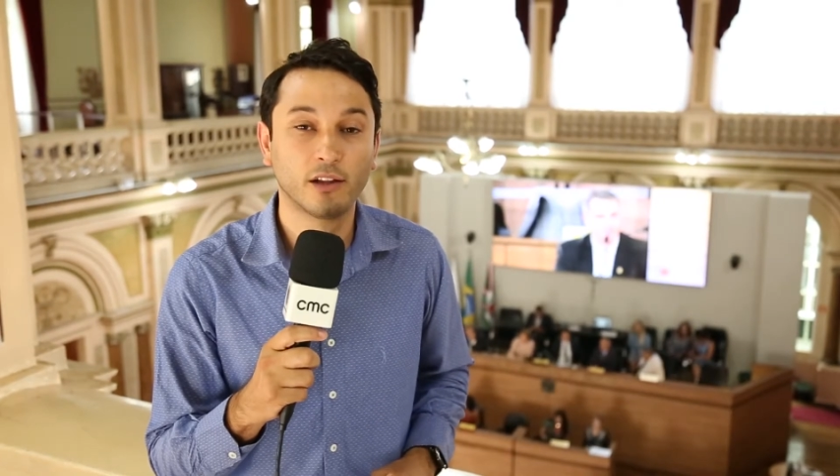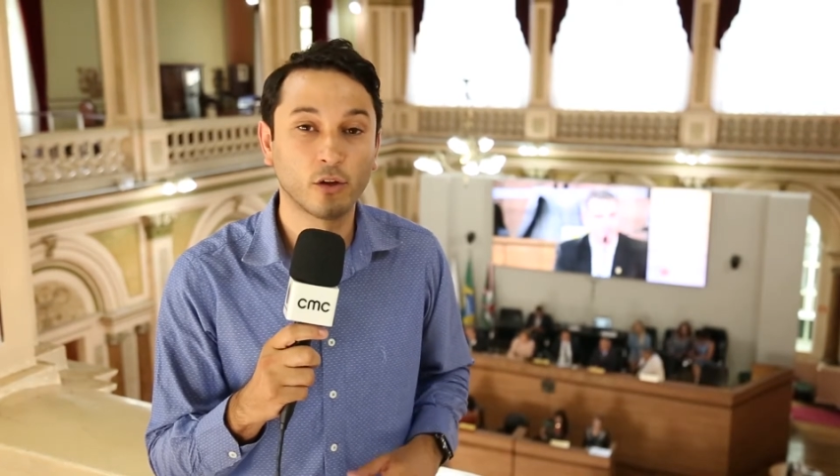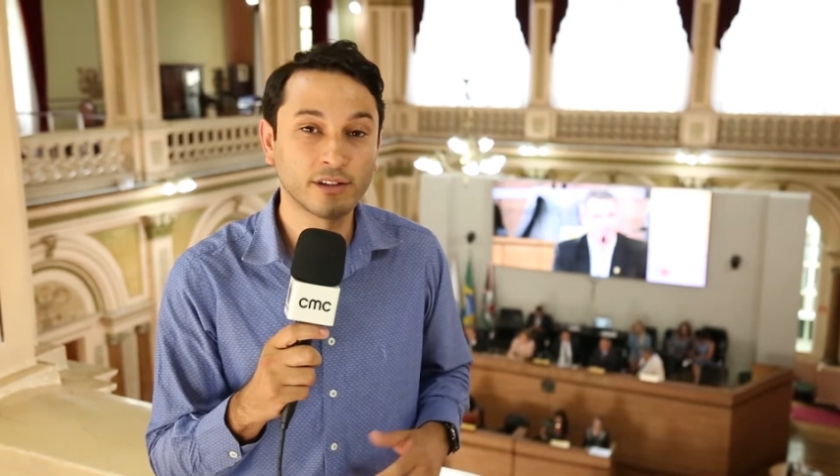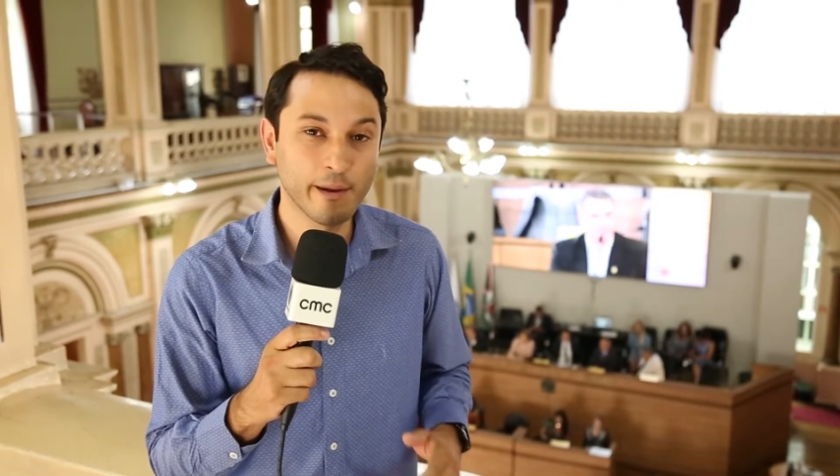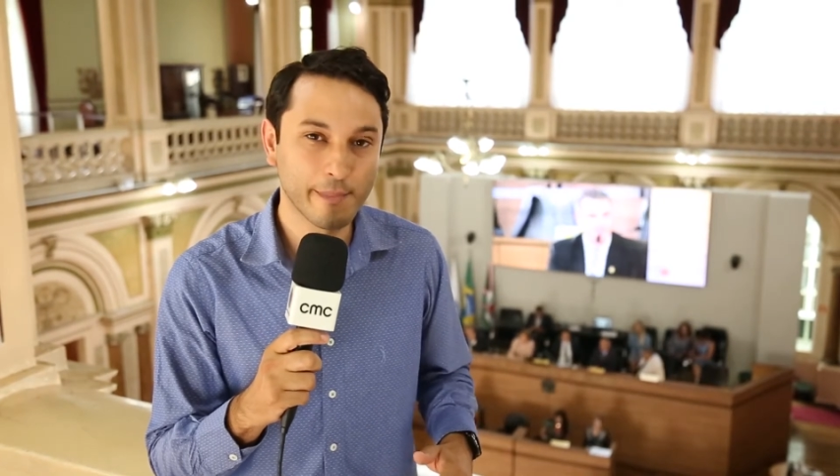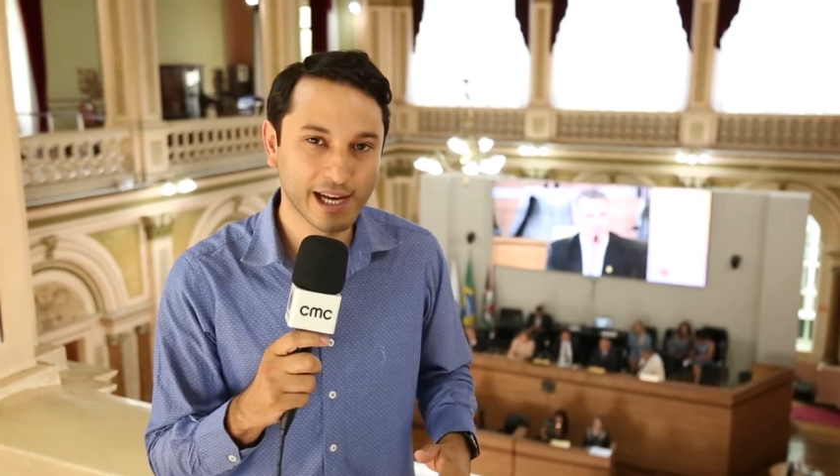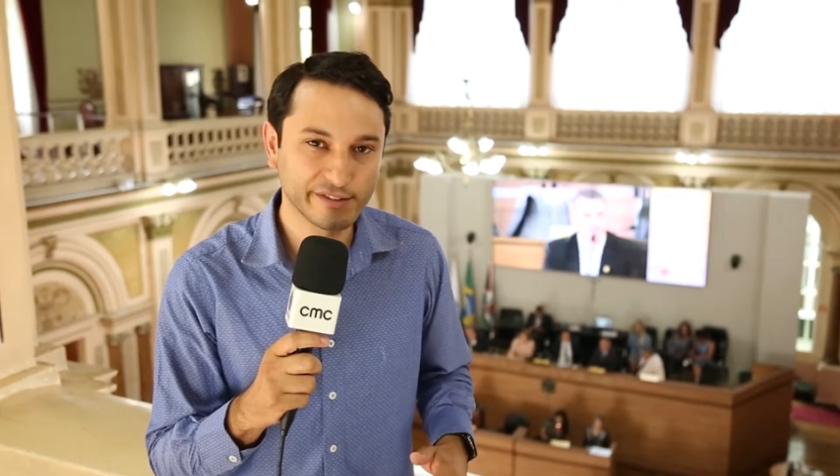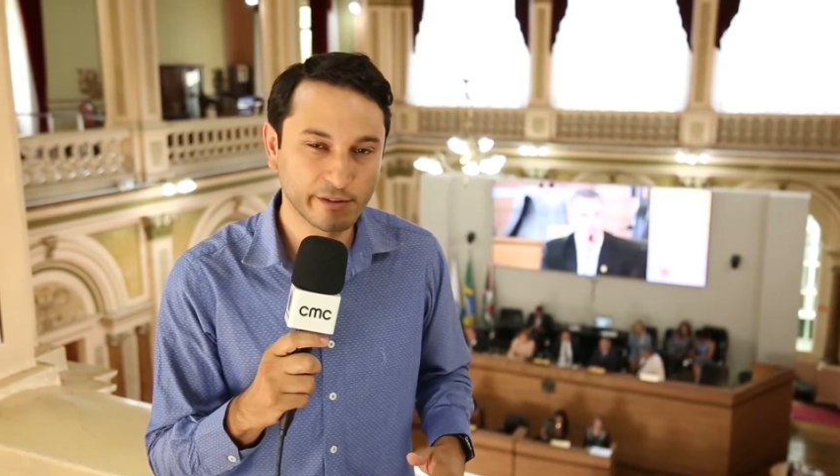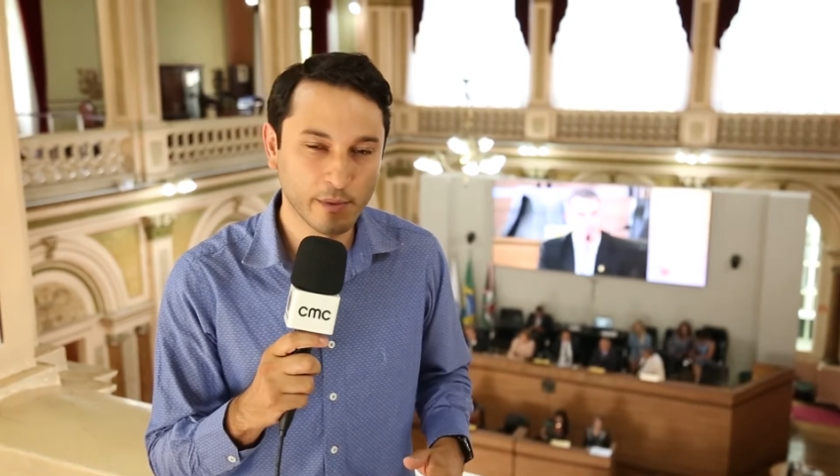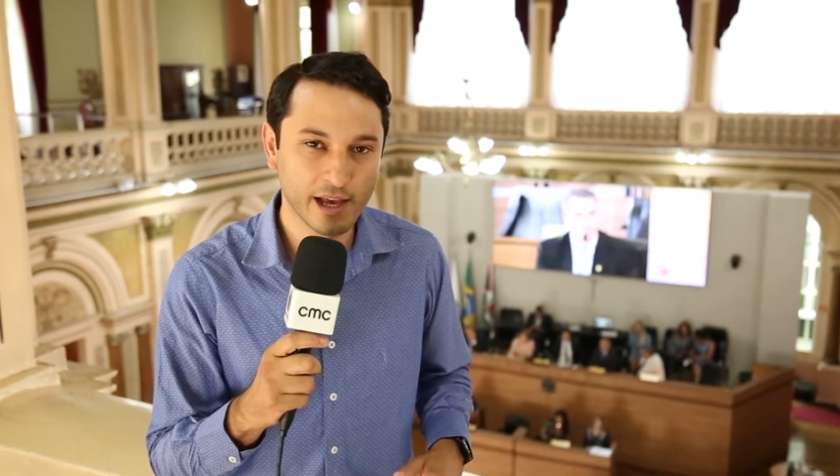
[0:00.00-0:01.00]
nota
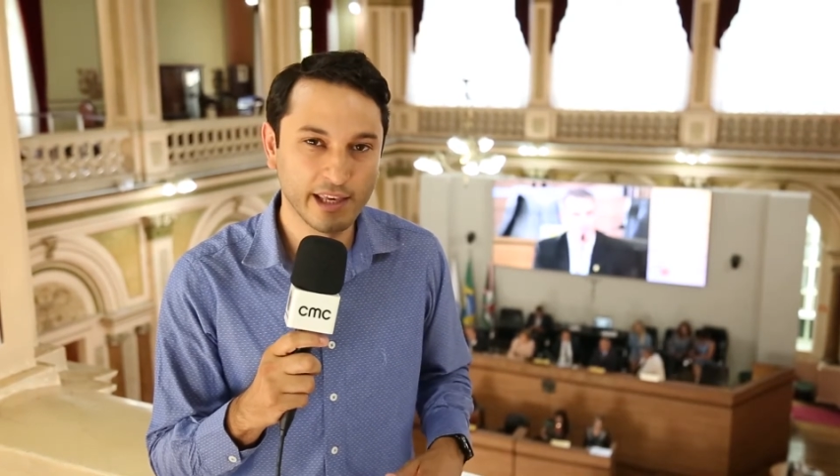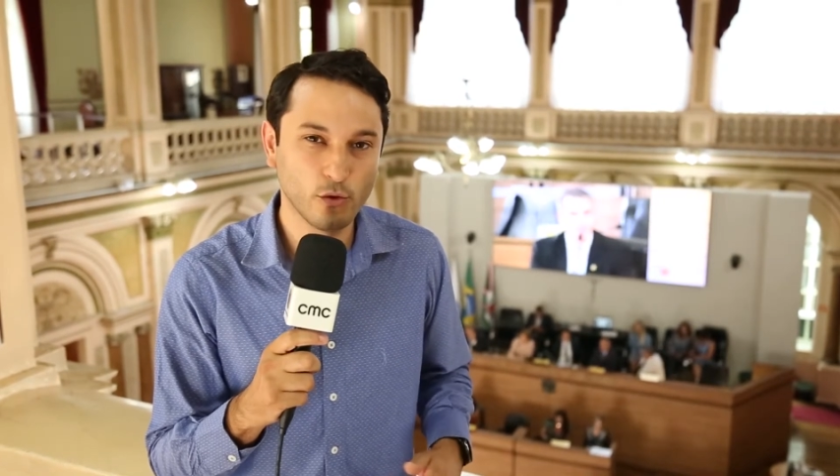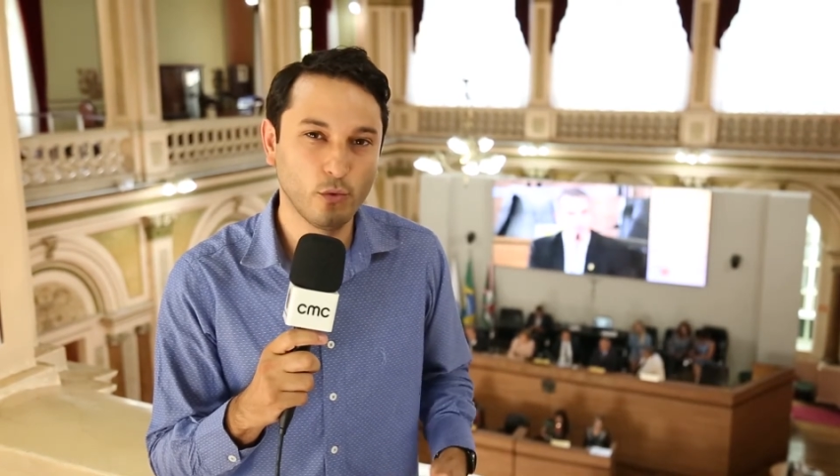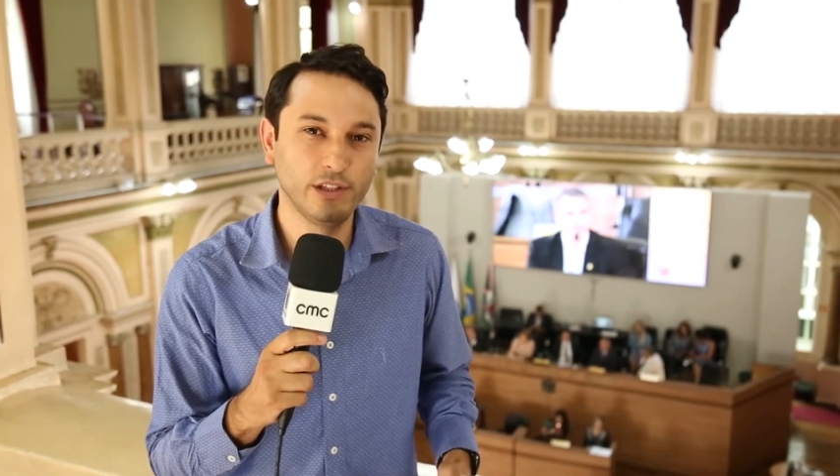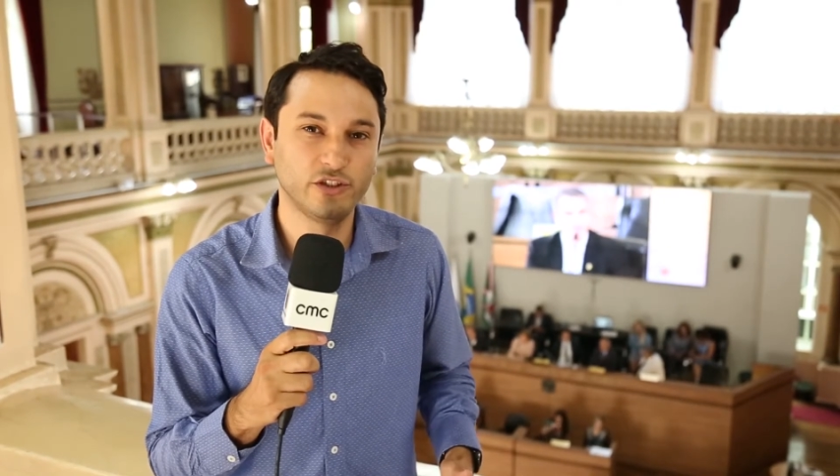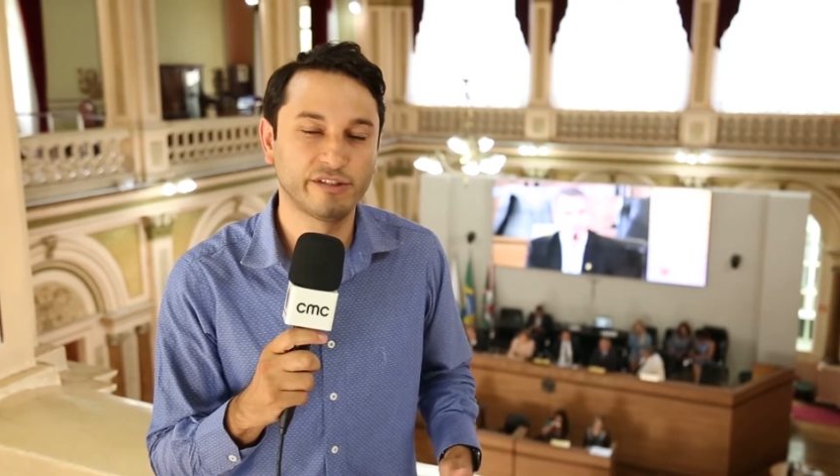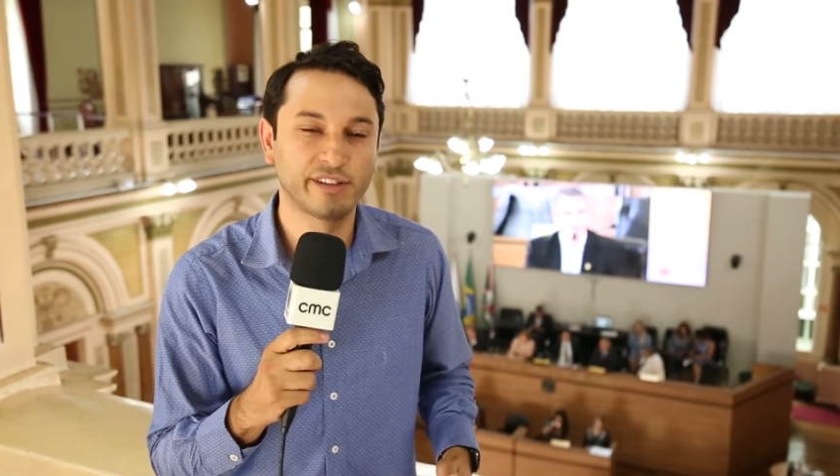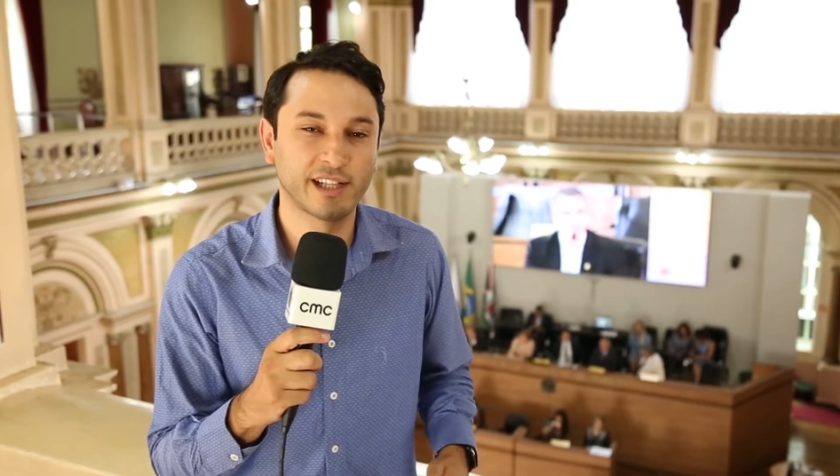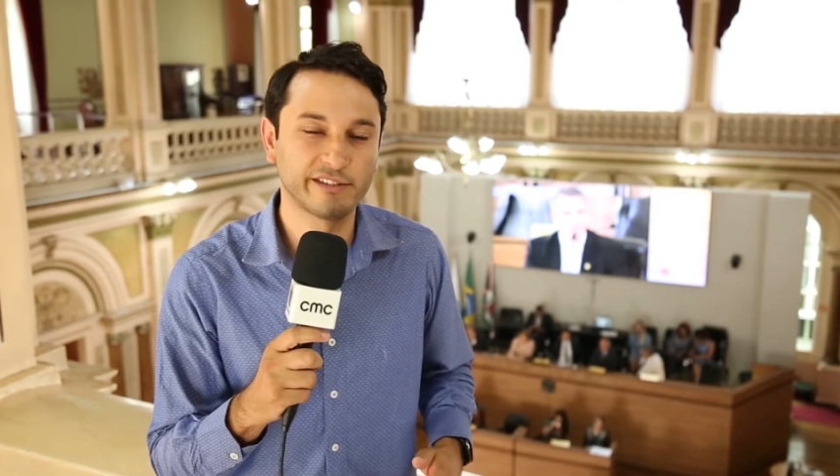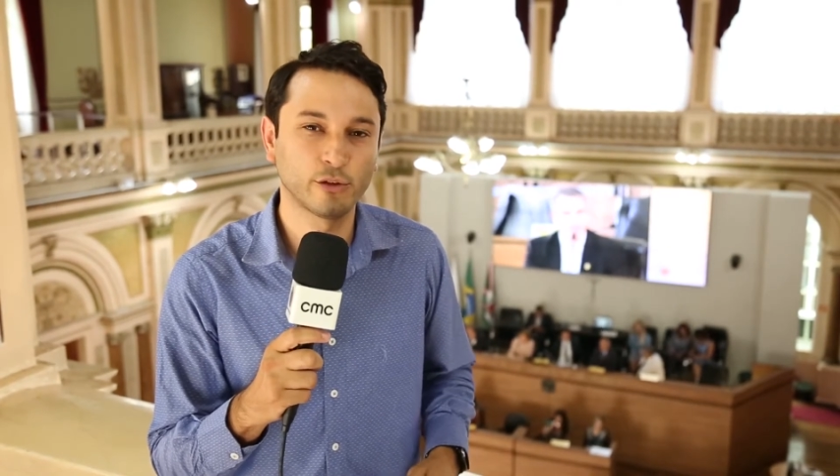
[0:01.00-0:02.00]
máxima em um
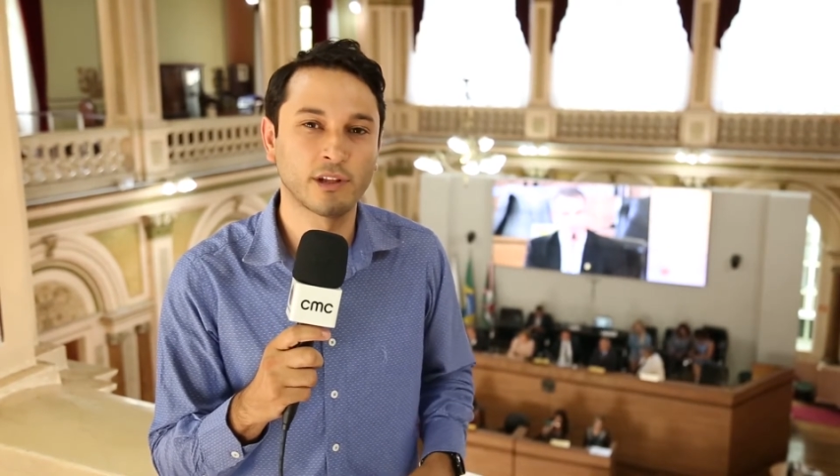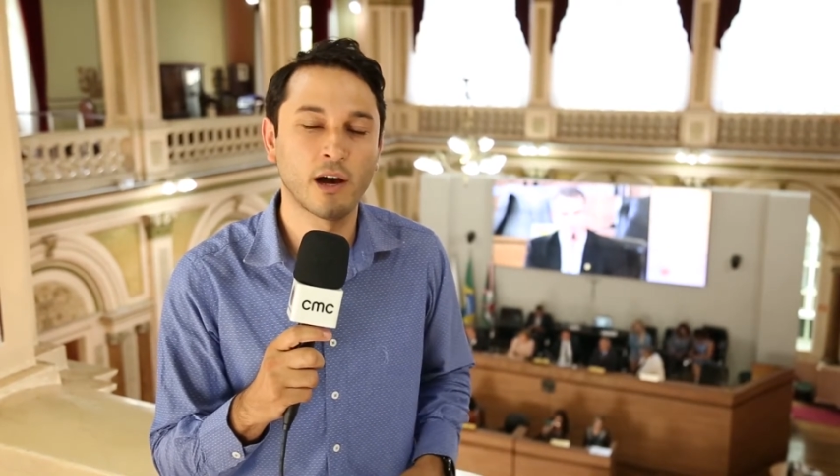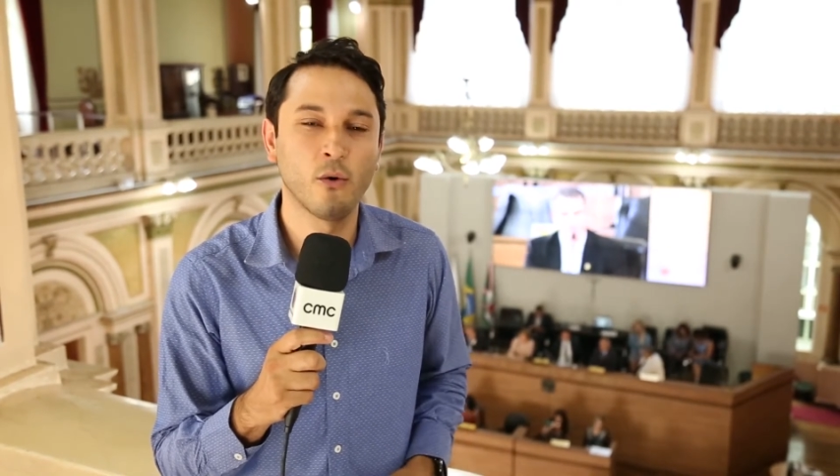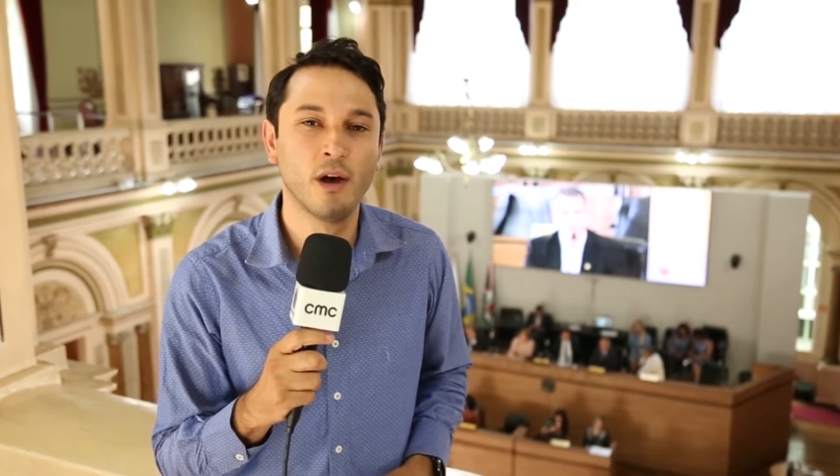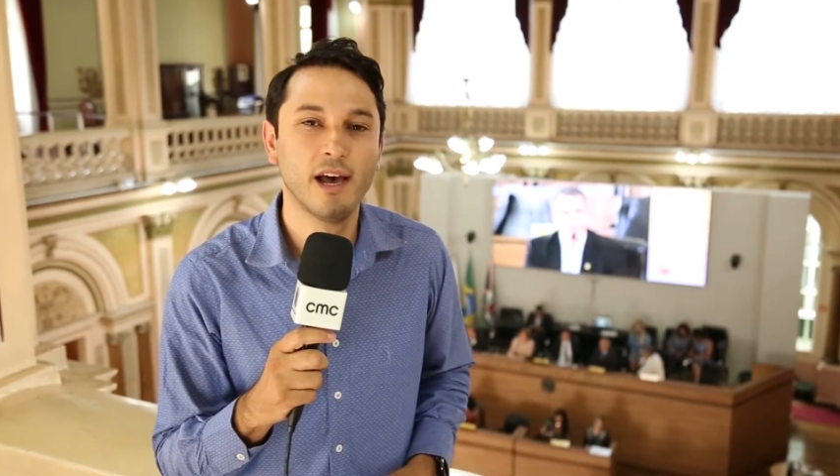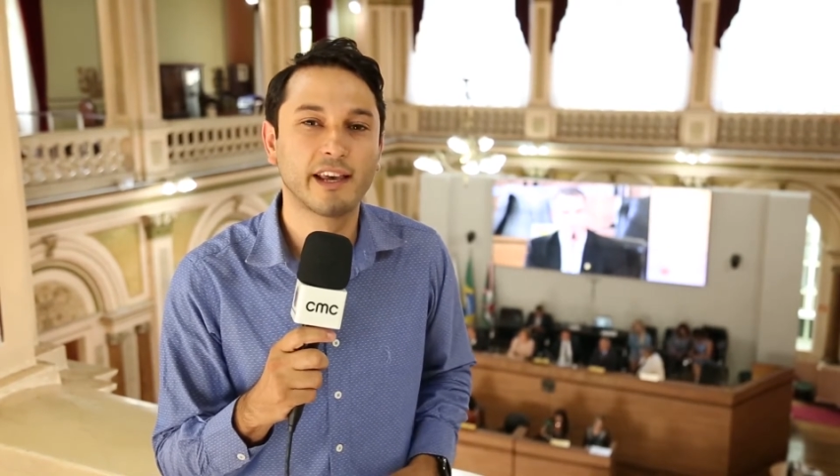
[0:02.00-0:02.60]
índice nacional